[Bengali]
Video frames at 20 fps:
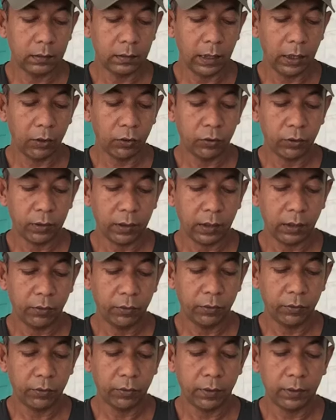তেরোশো টাকা
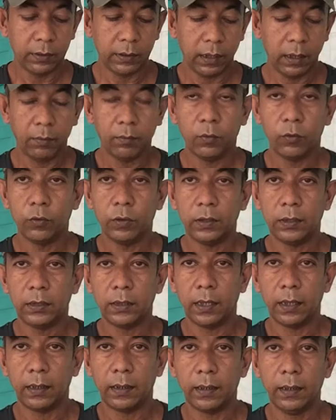উইড্রো করেছিলাম উনিশ
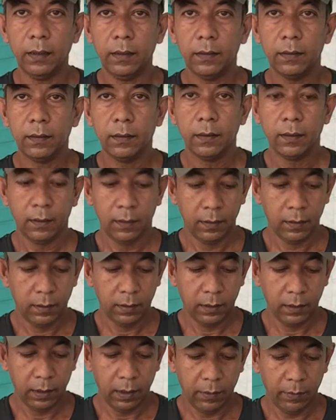তারিখে
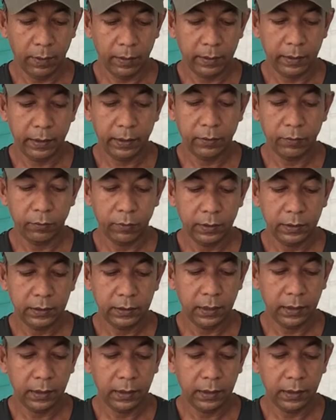আবার ঠিক উনিশ